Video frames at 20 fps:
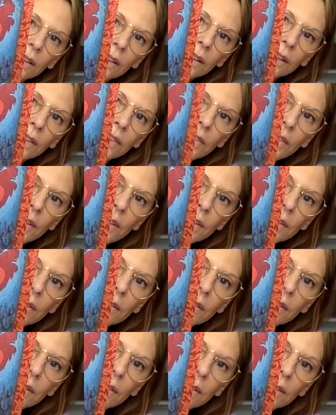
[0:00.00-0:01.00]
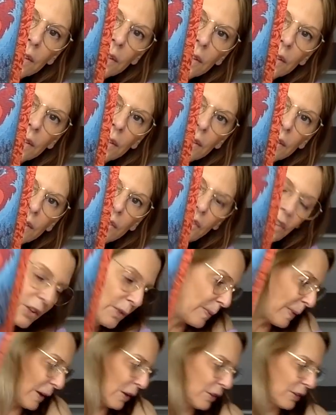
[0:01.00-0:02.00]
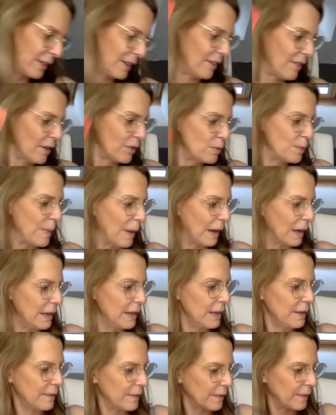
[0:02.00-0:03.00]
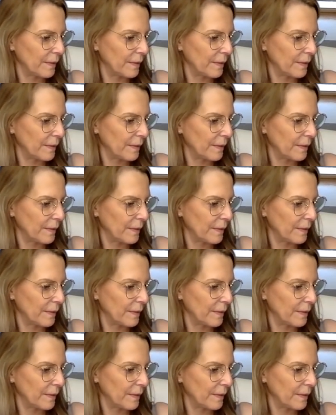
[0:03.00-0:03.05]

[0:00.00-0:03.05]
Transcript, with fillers: Ainsi, j'espère que ça va vous parler.